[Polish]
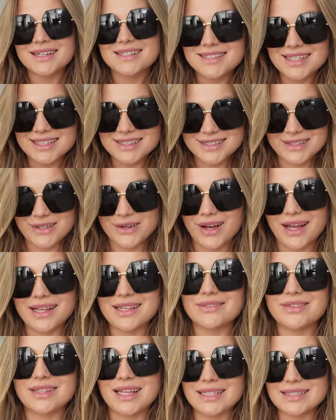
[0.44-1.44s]
Cześć
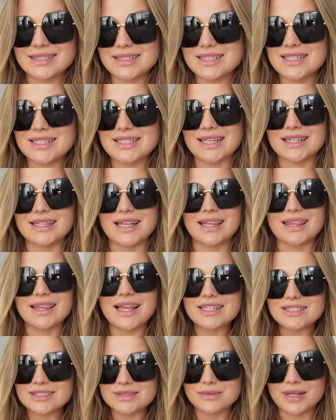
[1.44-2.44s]
kochani, witajcie dzisiaj na
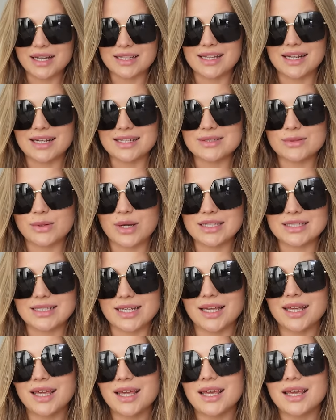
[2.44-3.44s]
naszym kanale.
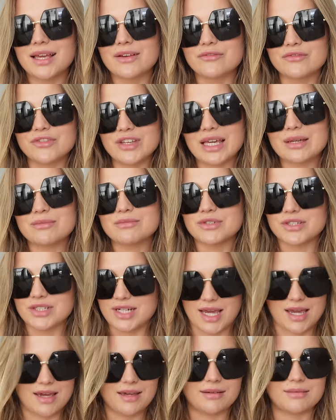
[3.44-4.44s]
Słuchajcie, wiem,
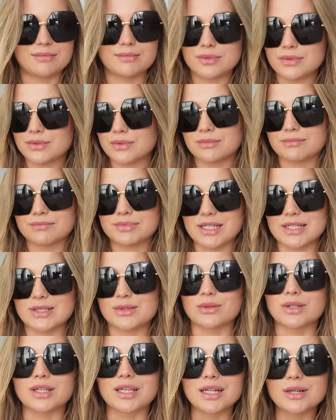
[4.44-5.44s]
że był
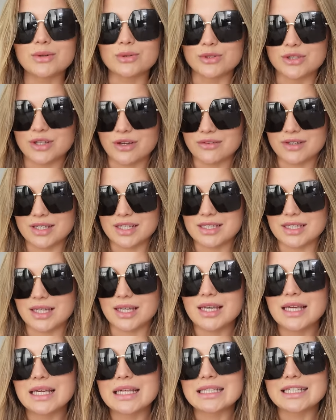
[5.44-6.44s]
przestój kilkudniowy, kiedy
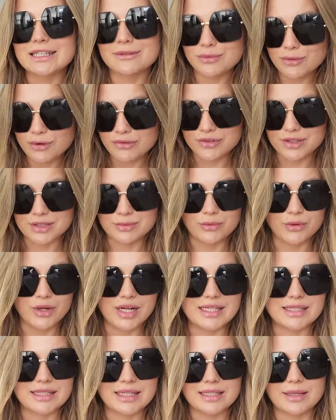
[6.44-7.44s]
nie było filmu,
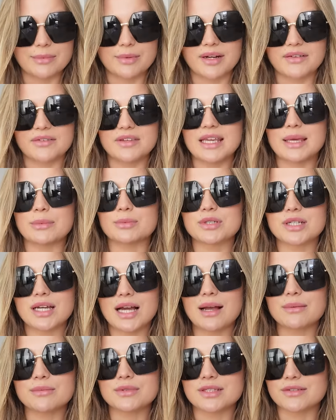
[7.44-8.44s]
ale tak naprawdę ja
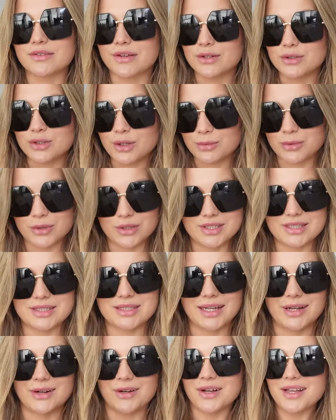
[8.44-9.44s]
przyjechałam do swojego domu
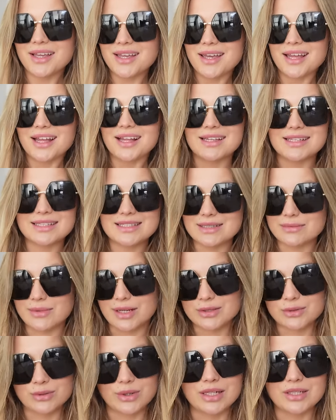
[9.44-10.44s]
rodzinnego. Jestem
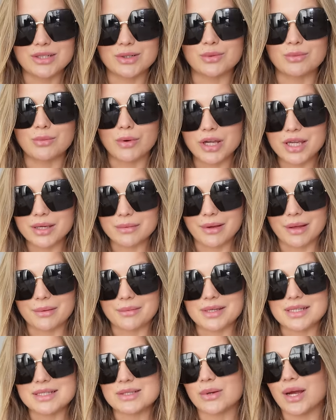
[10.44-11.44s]
aktualnie u mojej
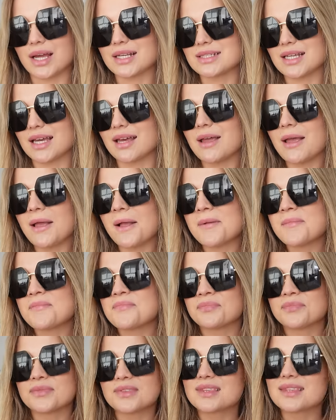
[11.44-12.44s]
mamy i słuchajcie,
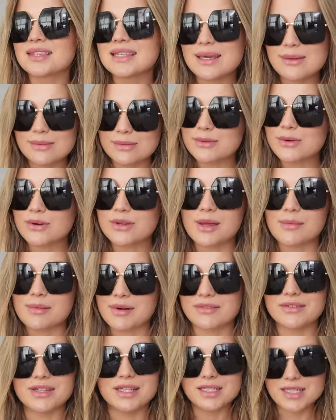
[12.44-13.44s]
nie było
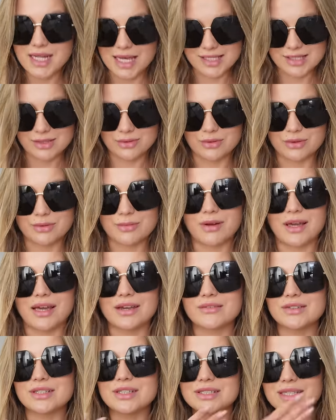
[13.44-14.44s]
naprawdę czasu, bo
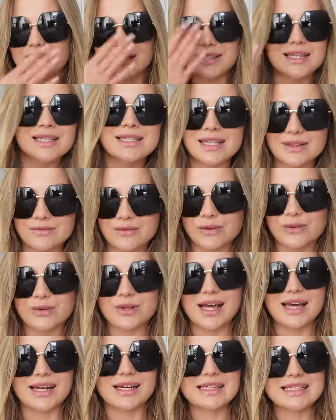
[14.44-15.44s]
jak widzicie, jestem w
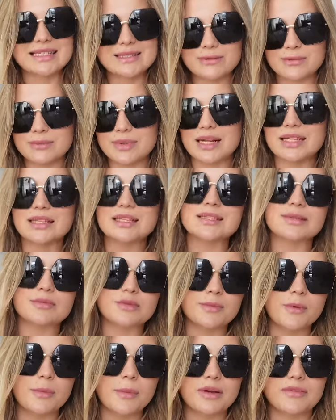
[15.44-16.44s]
okularach, jestem ubrana, jestem
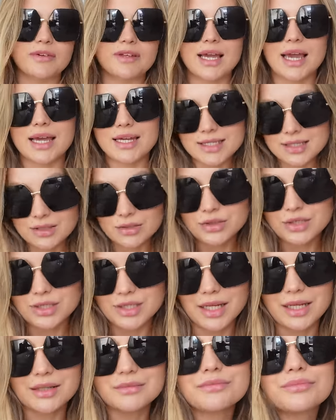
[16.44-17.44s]
już pomalowana, a jest
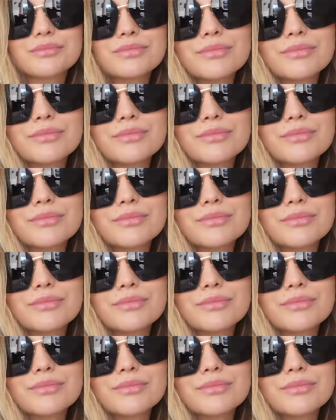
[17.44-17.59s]
godzina.